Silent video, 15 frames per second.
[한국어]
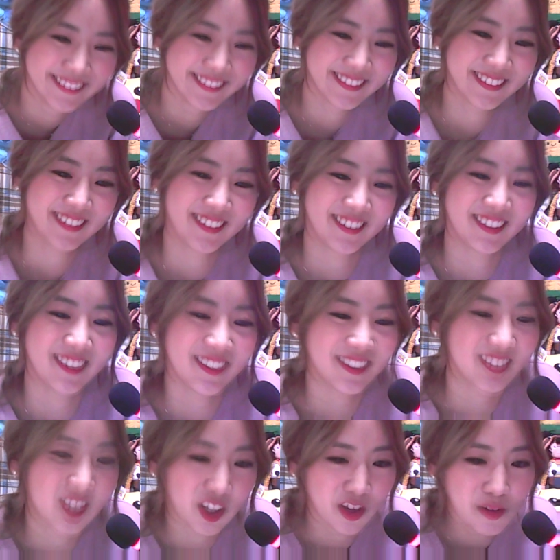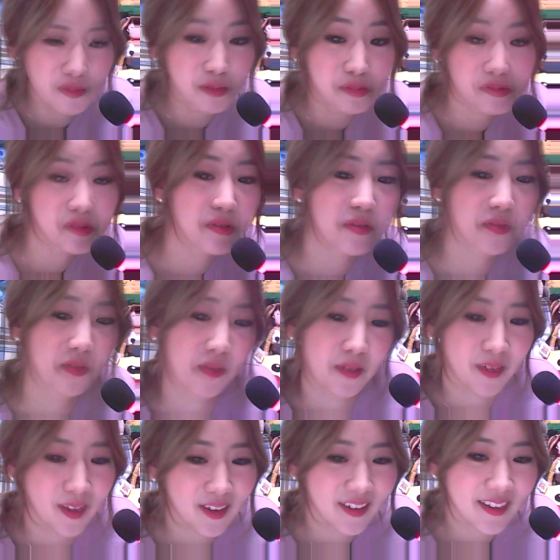진짜 재미없어.
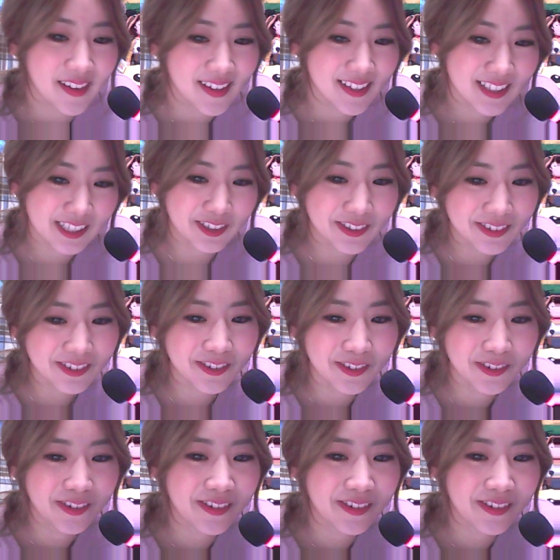저런 거,